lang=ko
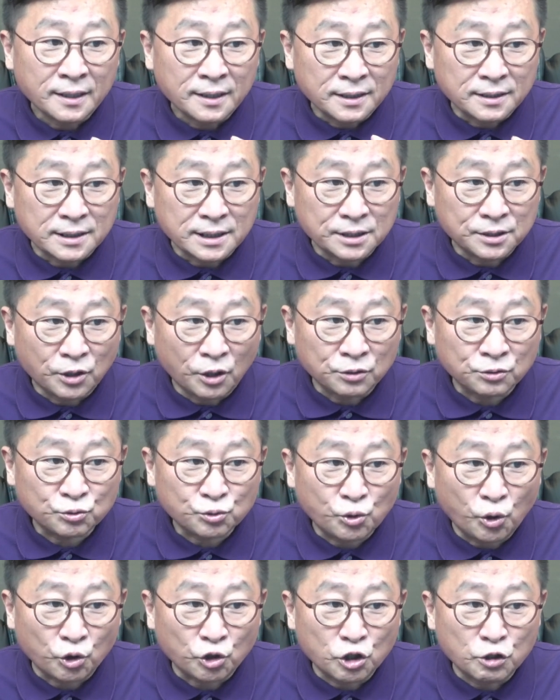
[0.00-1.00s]
이런
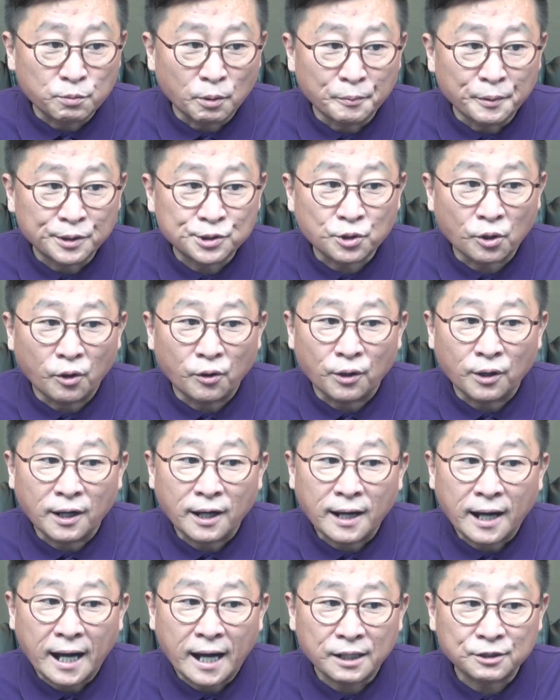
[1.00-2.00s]
꼴을 보면서
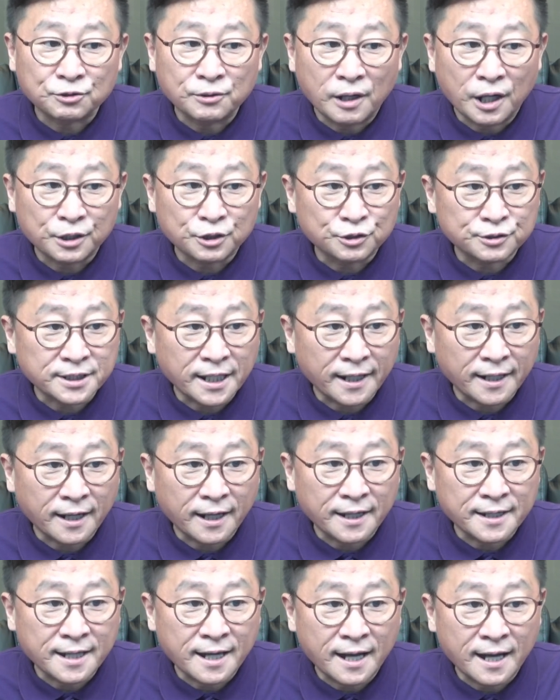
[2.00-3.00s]
하루하루
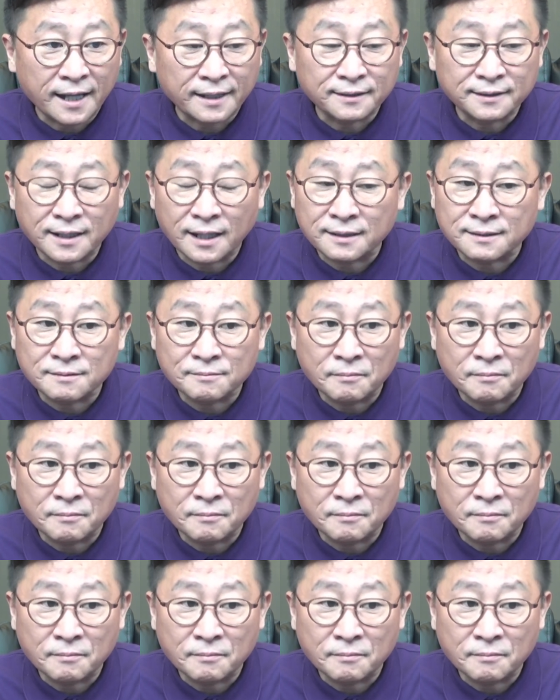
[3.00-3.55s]
살아가야 한단